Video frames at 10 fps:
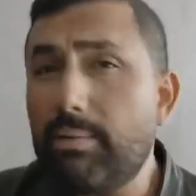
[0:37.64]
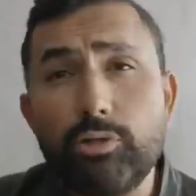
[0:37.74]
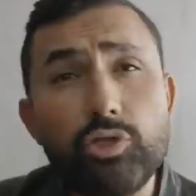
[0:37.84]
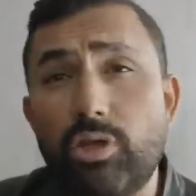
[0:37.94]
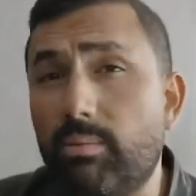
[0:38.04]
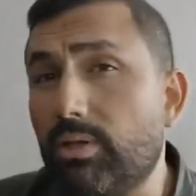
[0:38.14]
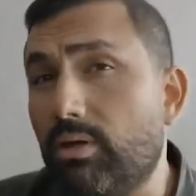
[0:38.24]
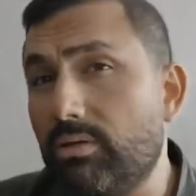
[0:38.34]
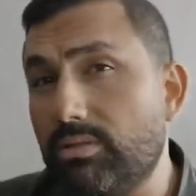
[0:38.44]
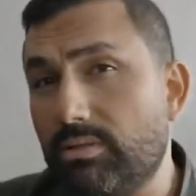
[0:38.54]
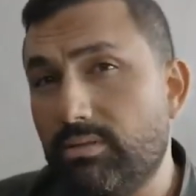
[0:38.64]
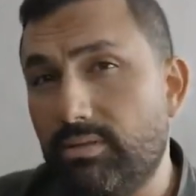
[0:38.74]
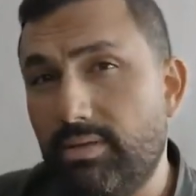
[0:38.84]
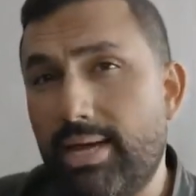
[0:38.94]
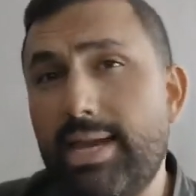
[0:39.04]
انا ما عنديش طلبات خالص
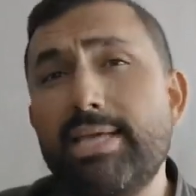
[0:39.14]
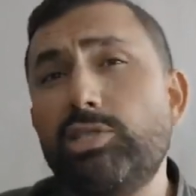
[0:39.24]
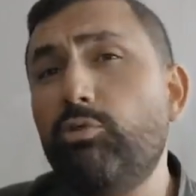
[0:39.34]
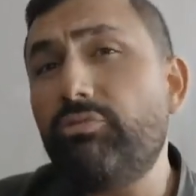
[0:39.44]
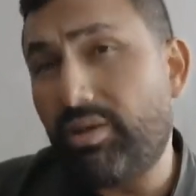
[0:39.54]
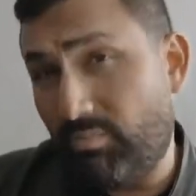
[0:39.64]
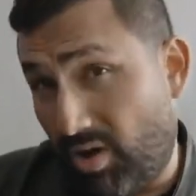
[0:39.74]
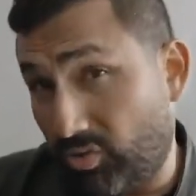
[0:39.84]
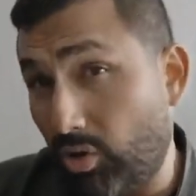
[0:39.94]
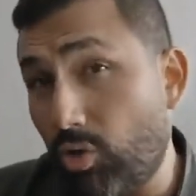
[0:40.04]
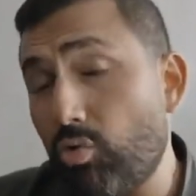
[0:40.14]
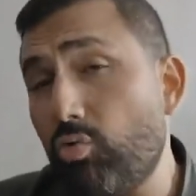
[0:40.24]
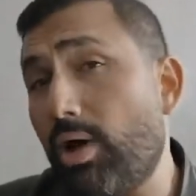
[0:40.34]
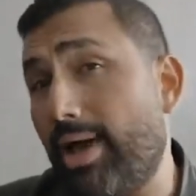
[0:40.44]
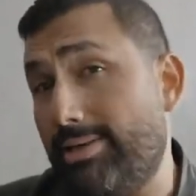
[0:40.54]
انا عايز لون فريم اختاره